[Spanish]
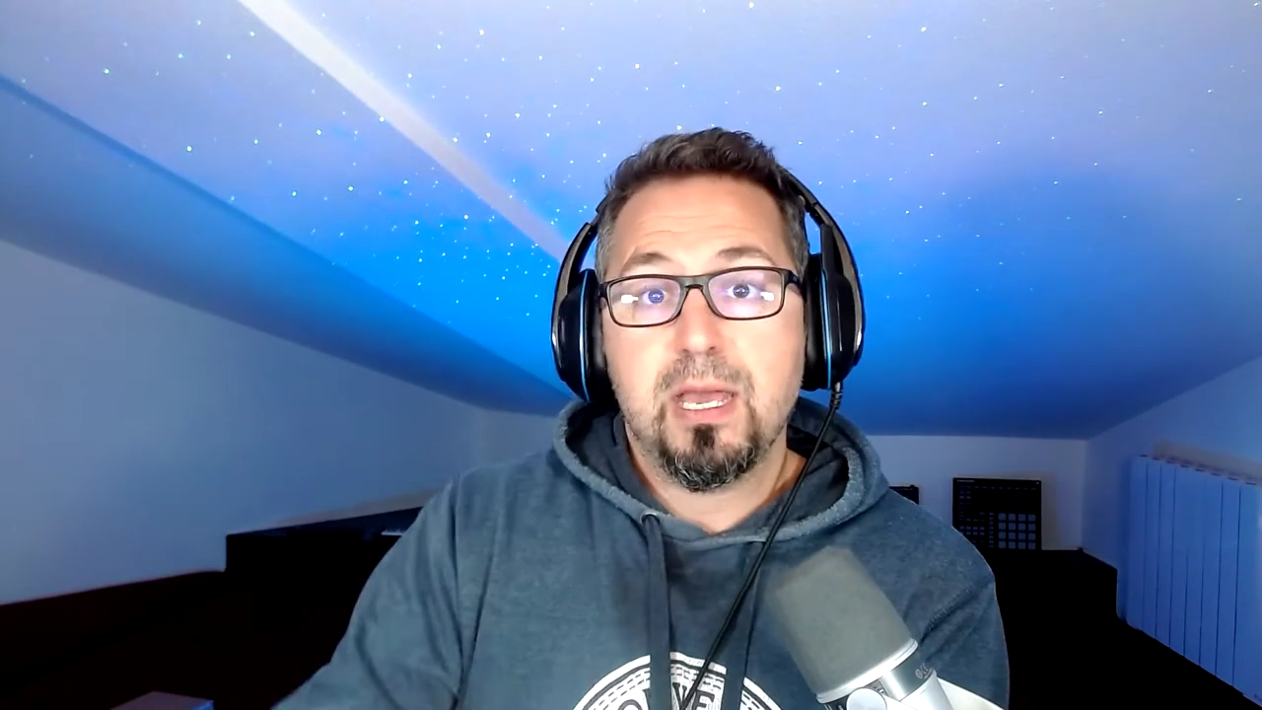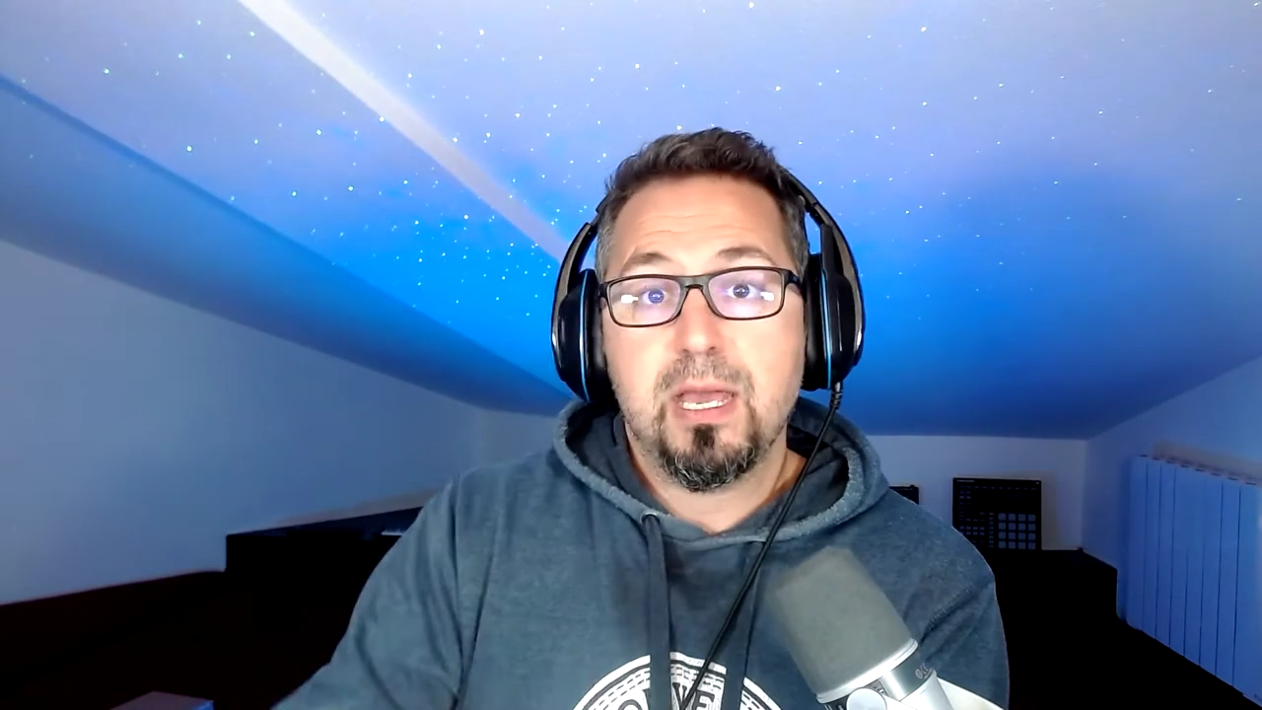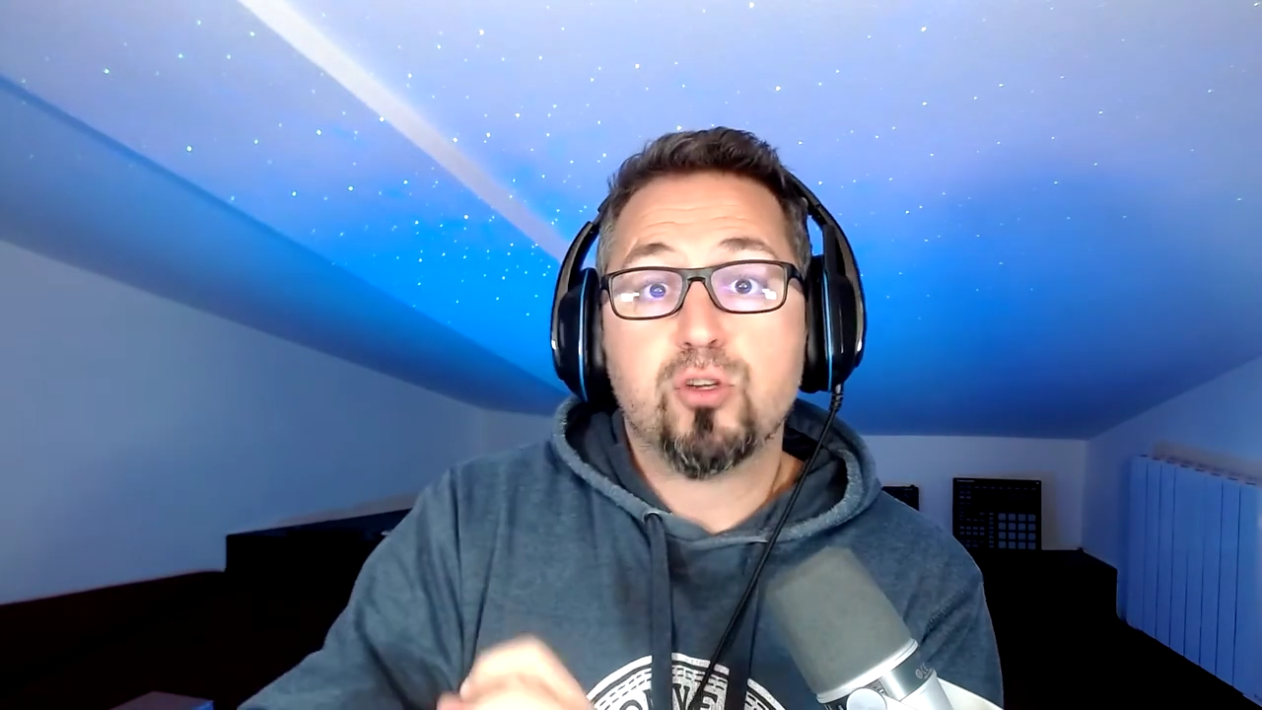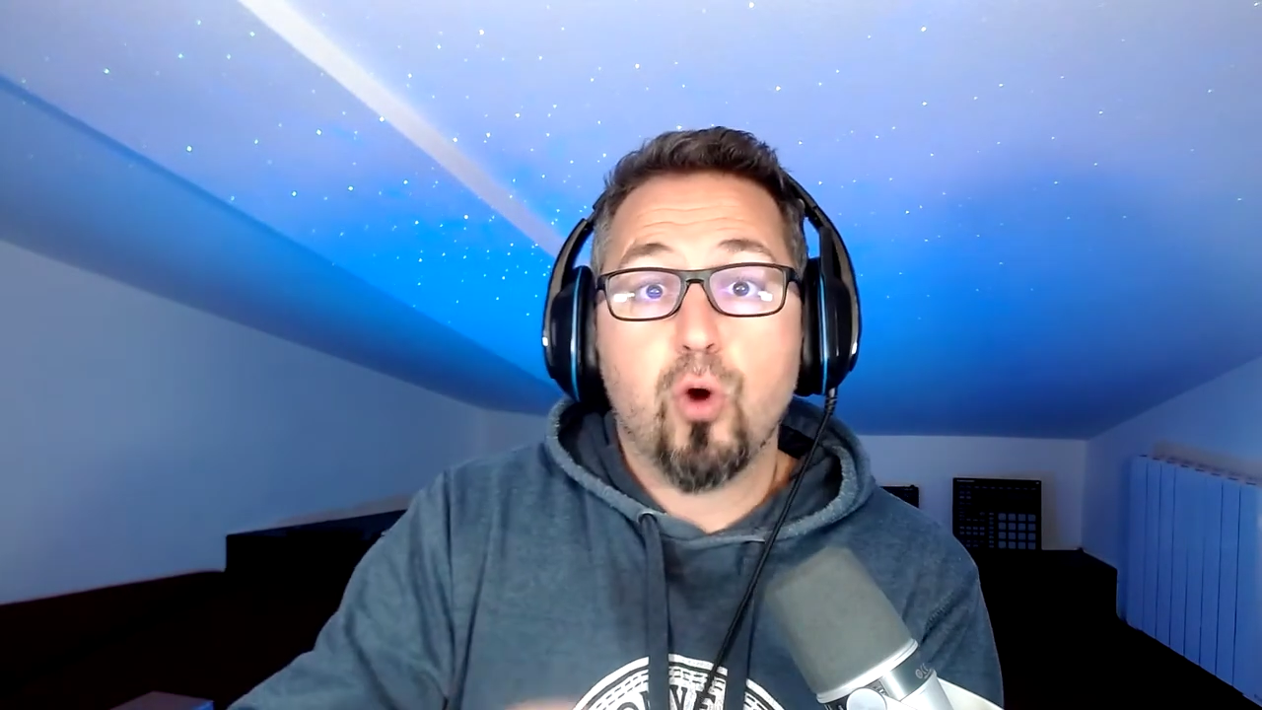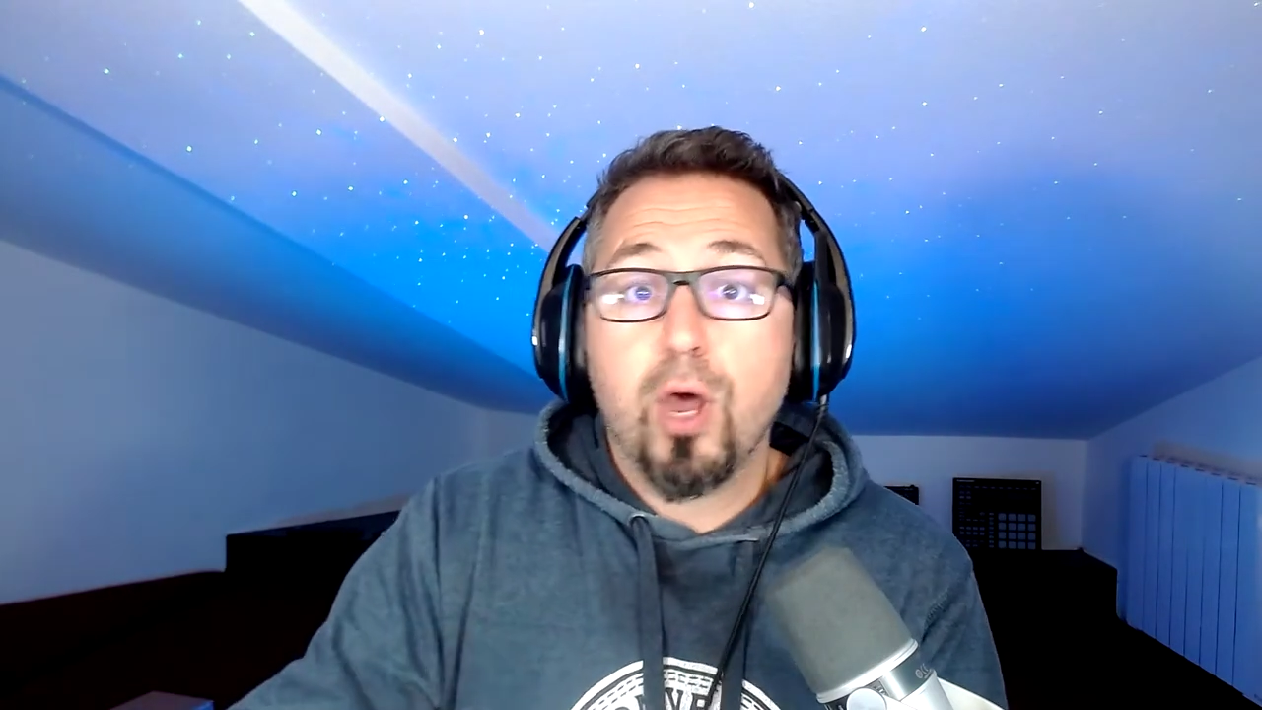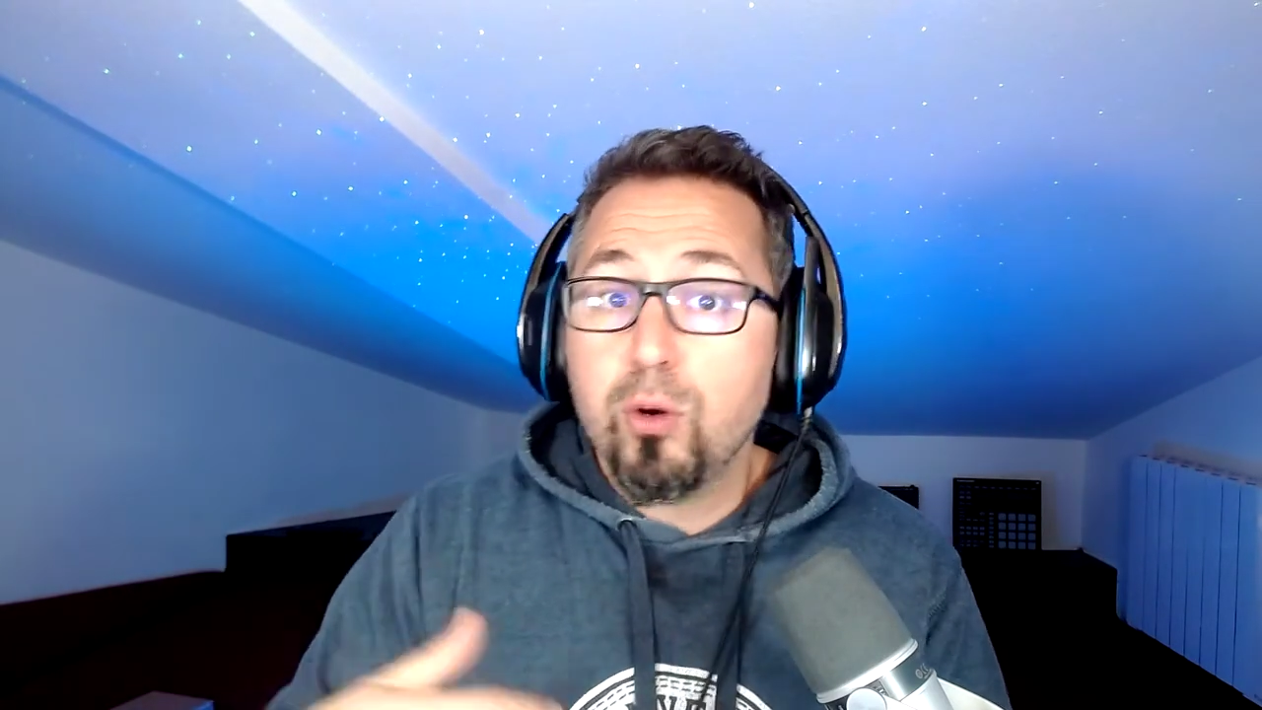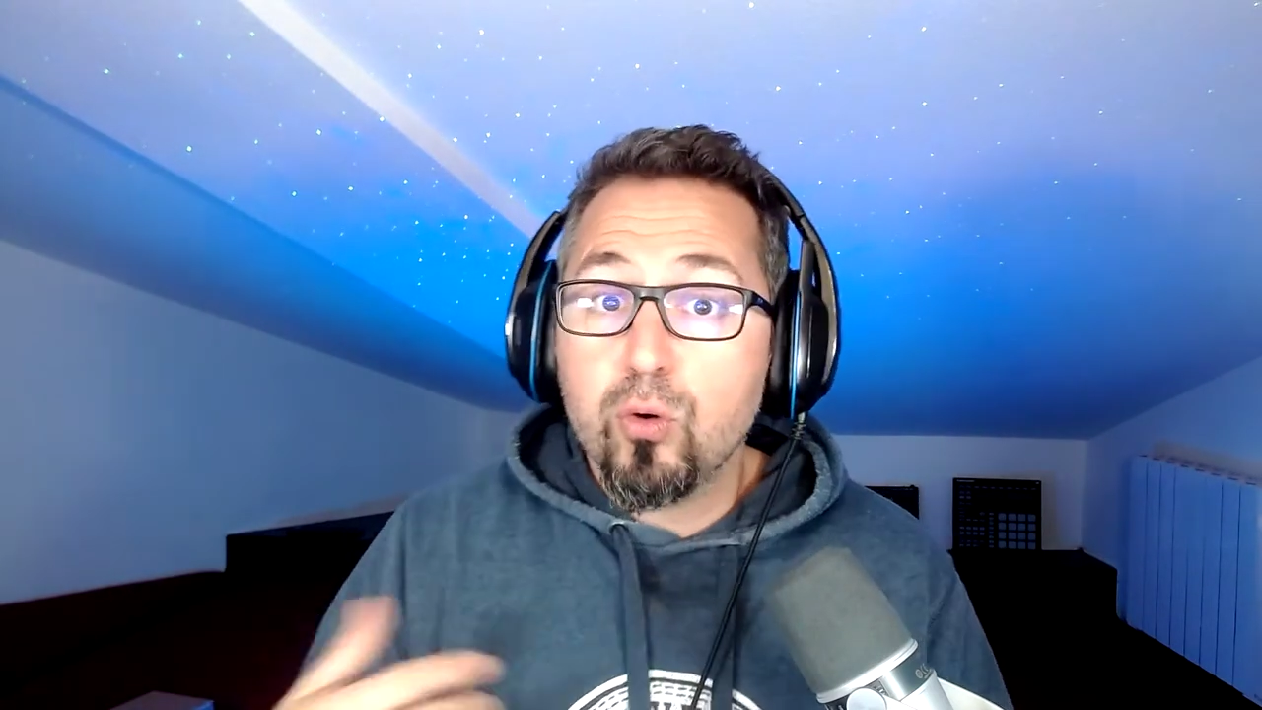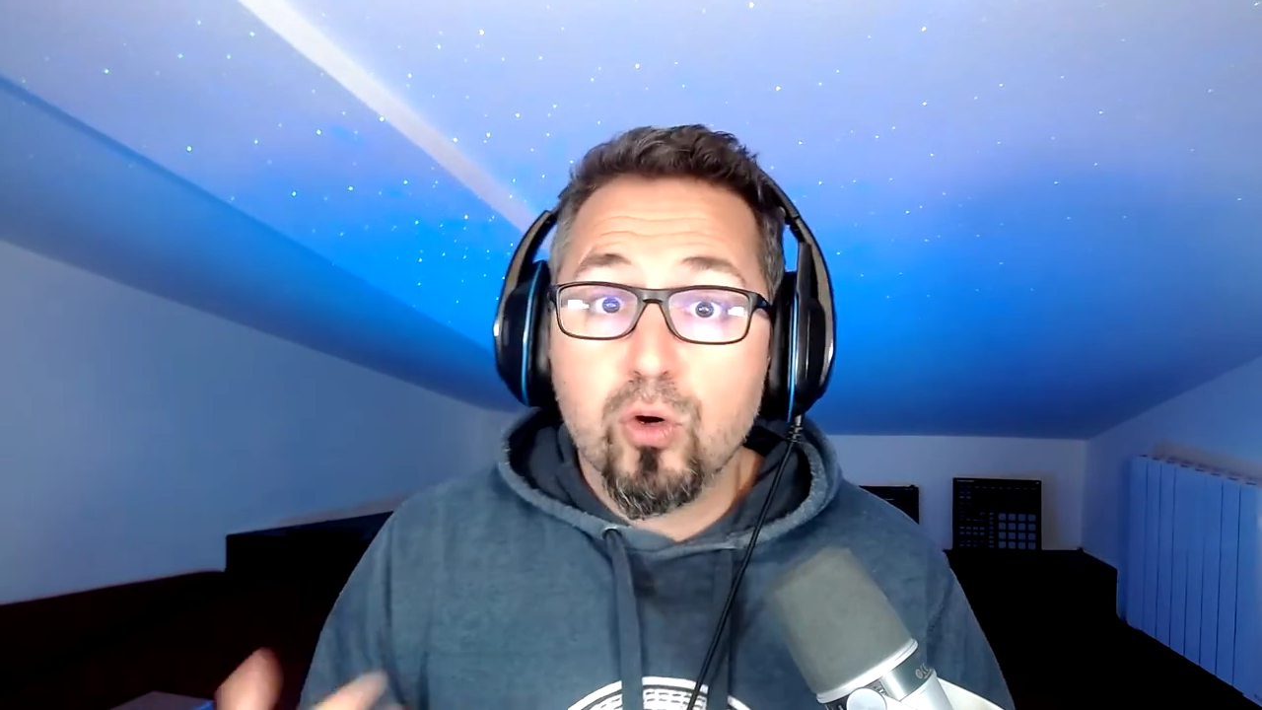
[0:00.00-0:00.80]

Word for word: Es coger